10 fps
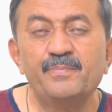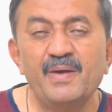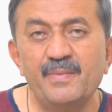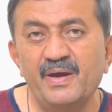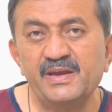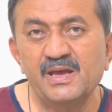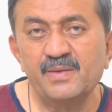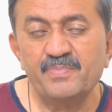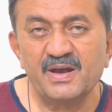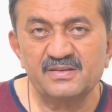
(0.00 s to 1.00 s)
पाबानी
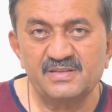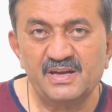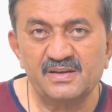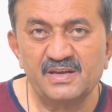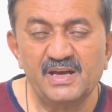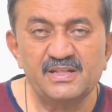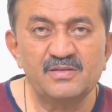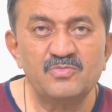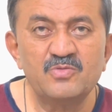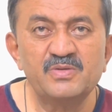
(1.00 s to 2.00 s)
पाकिस्तान कायद
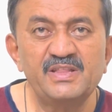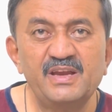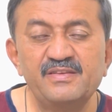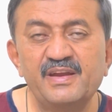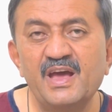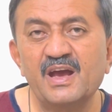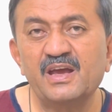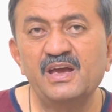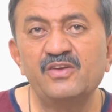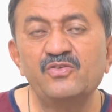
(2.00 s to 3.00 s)
मोहम्मद अली जना
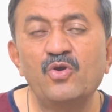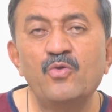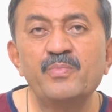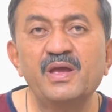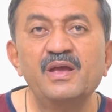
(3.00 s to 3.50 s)
के योम